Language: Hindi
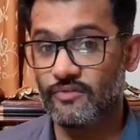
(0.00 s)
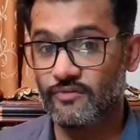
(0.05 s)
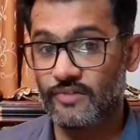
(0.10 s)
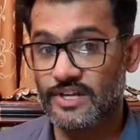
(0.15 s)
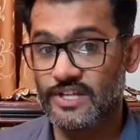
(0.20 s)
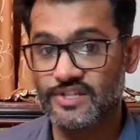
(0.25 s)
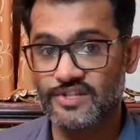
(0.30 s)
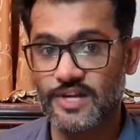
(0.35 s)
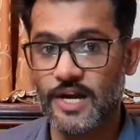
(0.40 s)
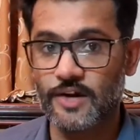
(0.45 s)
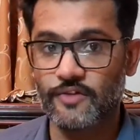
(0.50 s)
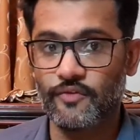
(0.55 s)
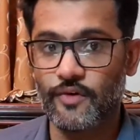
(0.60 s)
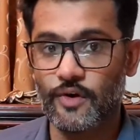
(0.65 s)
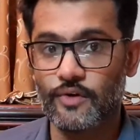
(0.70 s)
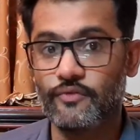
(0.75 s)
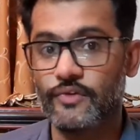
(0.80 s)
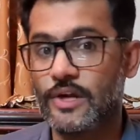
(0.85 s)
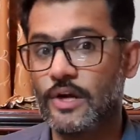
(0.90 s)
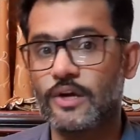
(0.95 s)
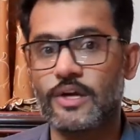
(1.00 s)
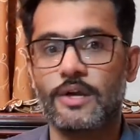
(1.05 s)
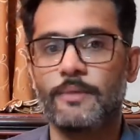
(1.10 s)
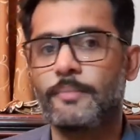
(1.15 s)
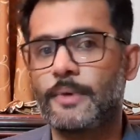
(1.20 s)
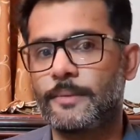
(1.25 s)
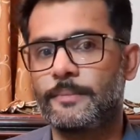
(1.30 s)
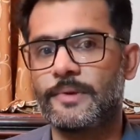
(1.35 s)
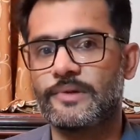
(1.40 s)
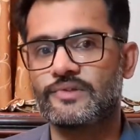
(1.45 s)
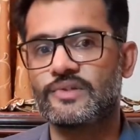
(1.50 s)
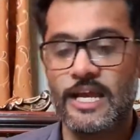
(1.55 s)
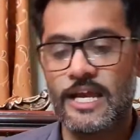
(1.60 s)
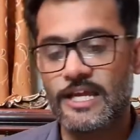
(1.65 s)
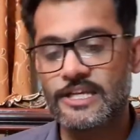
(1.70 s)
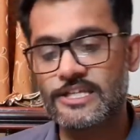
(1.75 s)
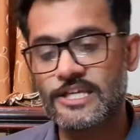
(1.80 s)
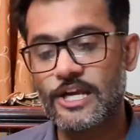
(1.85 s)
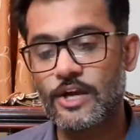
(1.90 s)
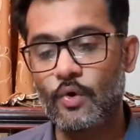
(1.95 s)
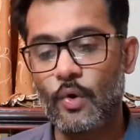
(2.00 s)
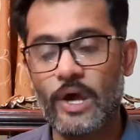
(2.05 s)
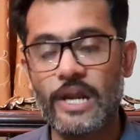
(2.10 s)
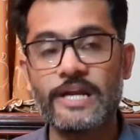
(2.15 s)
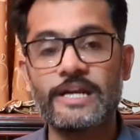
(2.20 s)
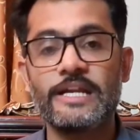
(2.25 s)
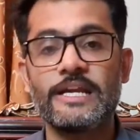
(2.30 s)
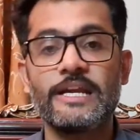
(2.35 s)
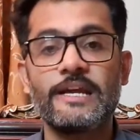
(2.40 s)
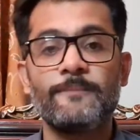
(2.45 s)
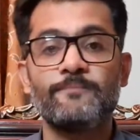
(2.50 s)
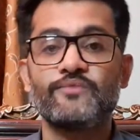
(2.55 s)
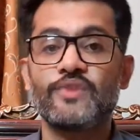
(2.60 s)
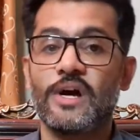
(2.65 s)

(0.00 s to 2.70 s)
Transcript: वन इज़ नॉट फॉर व्लागिंग पर्पज़ इसकी क्वालिटी